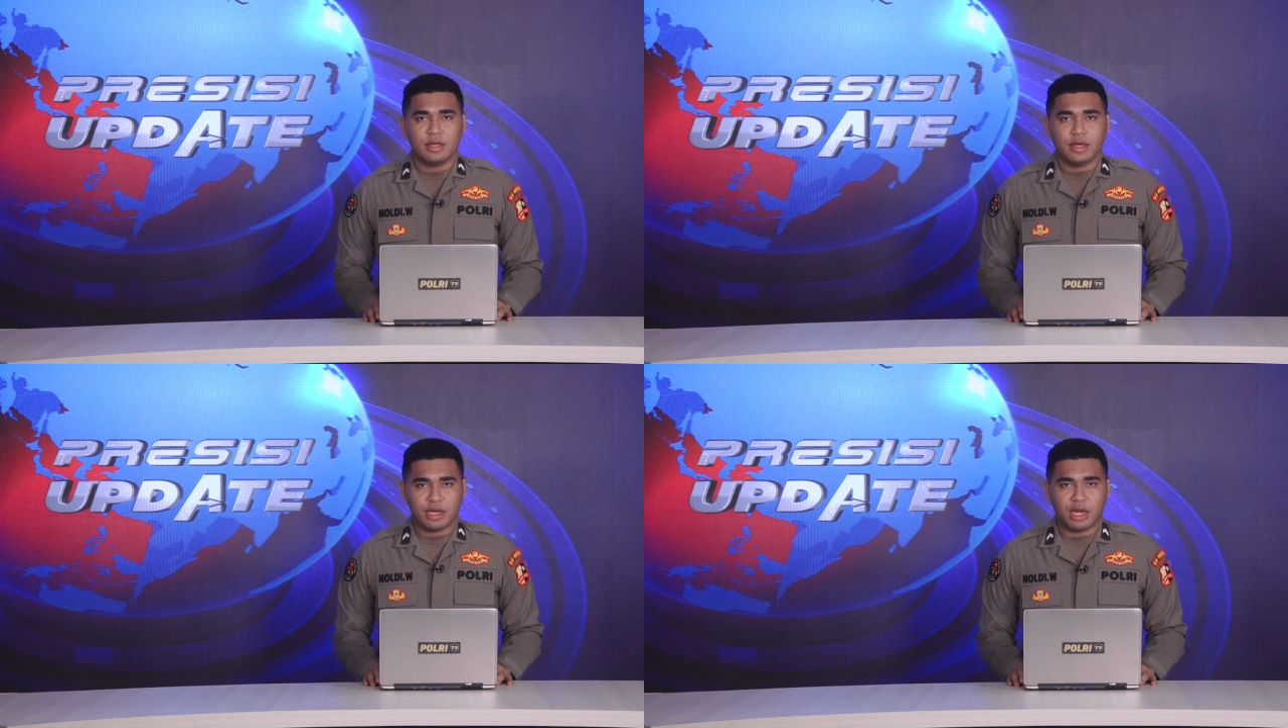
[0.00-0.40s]

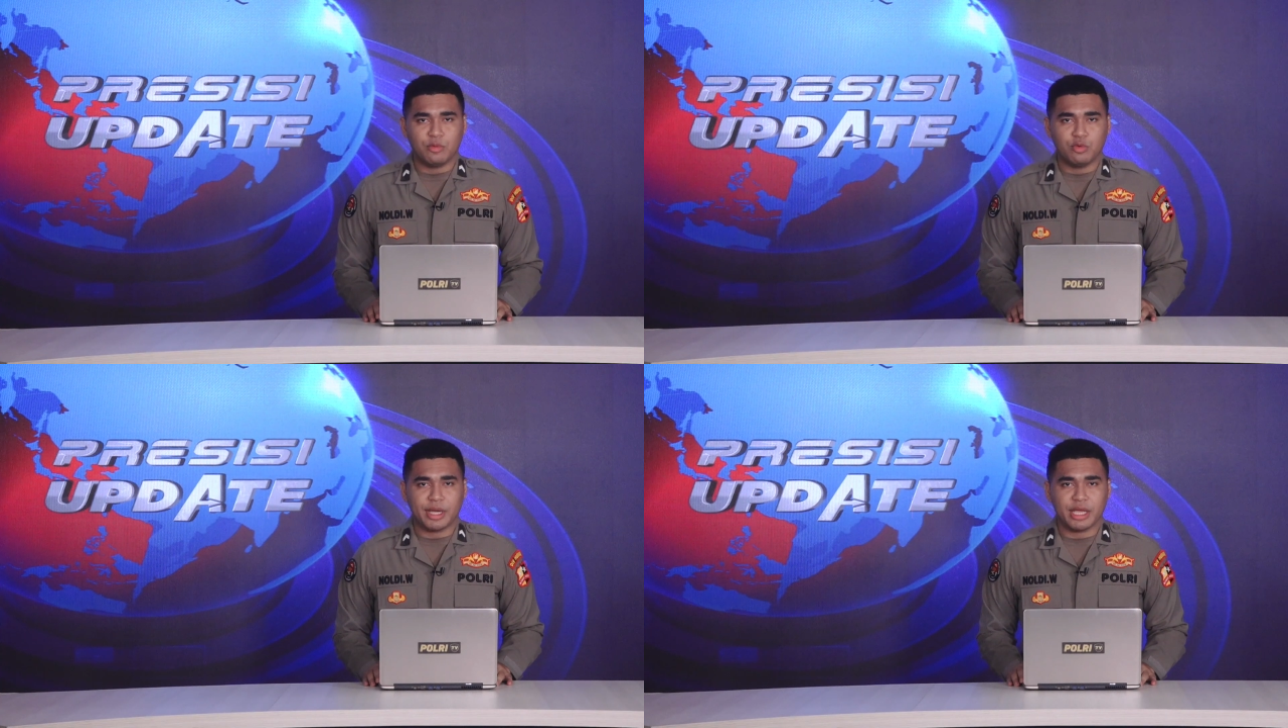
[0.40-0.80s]

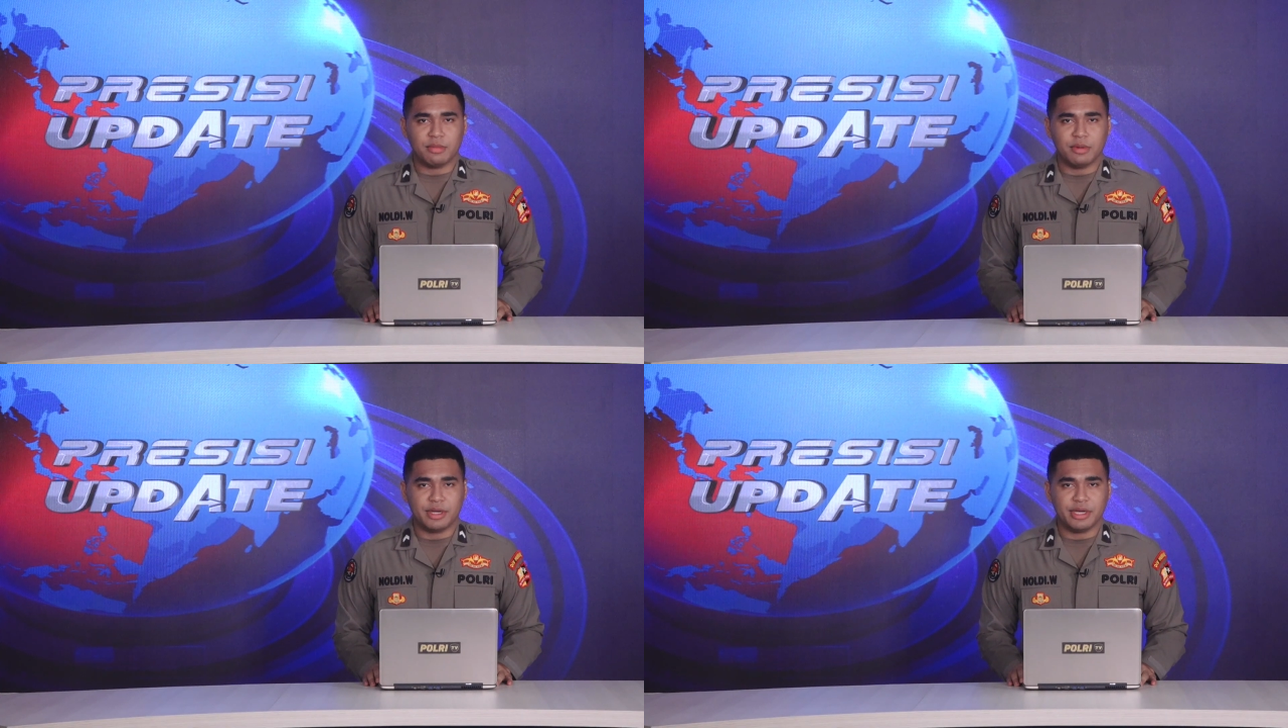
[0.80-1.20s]
Dalam upaya
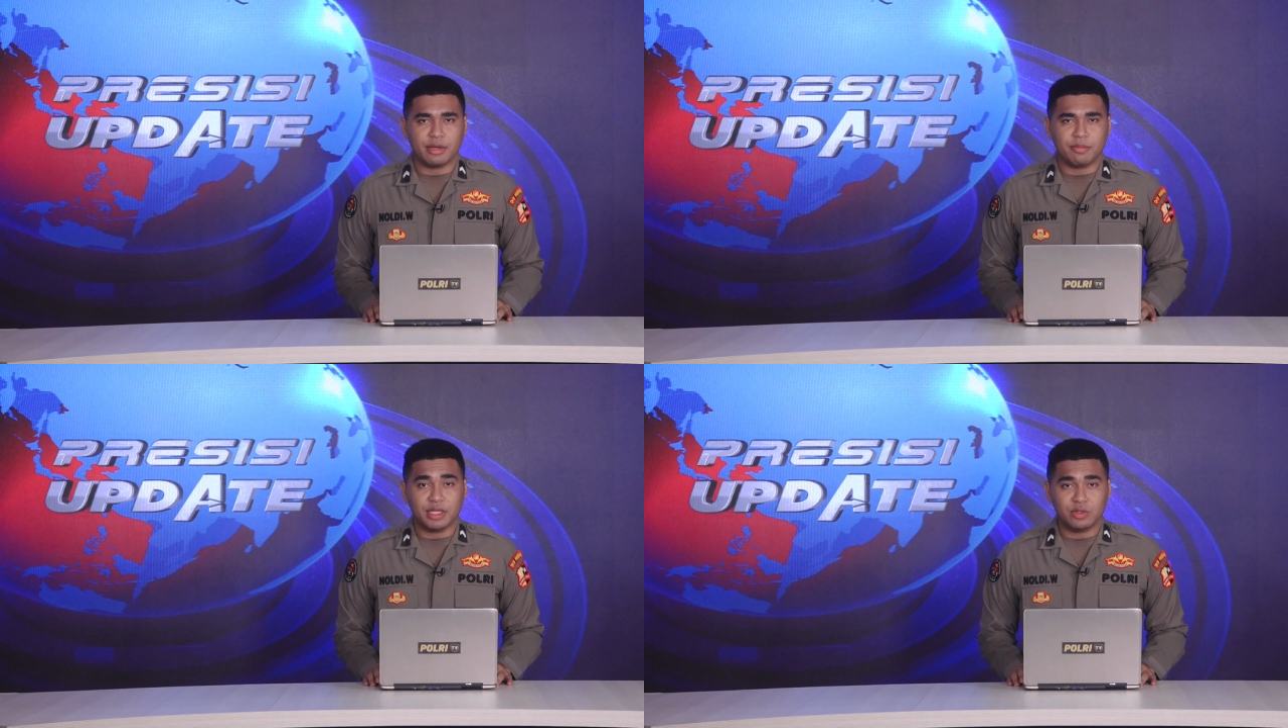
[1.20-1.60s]

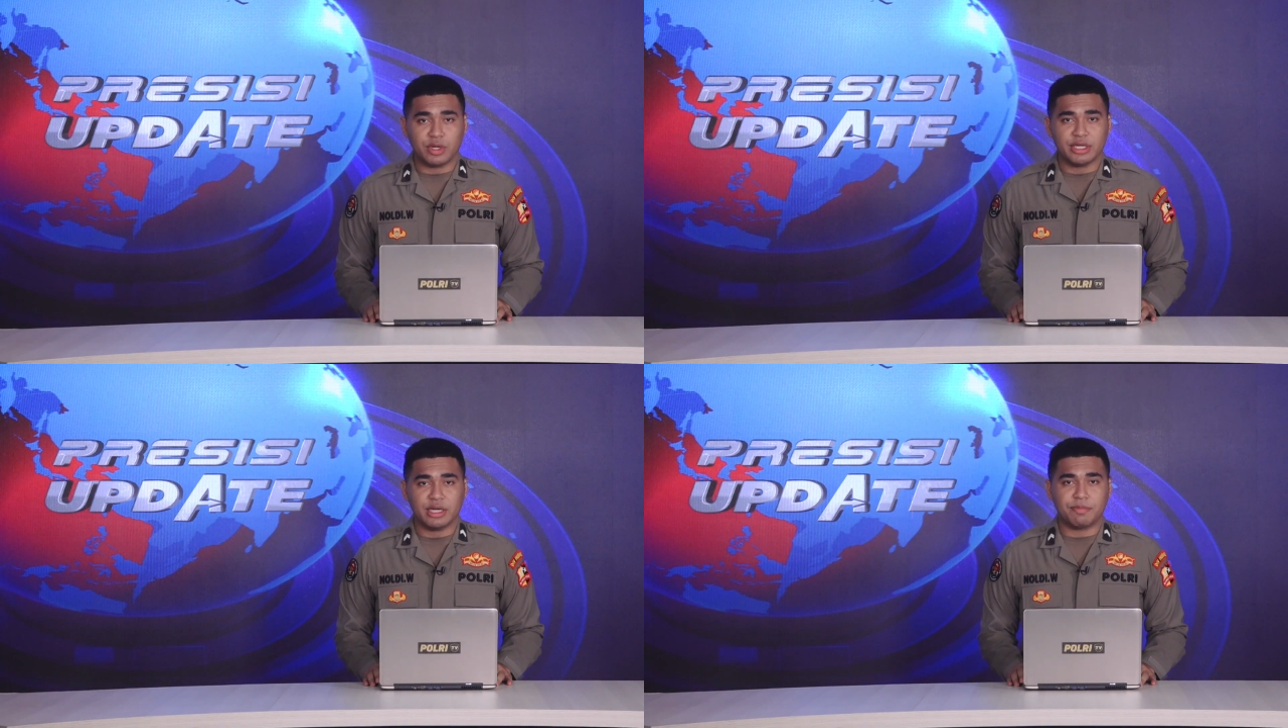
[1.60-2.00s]
memberikan bantuan dan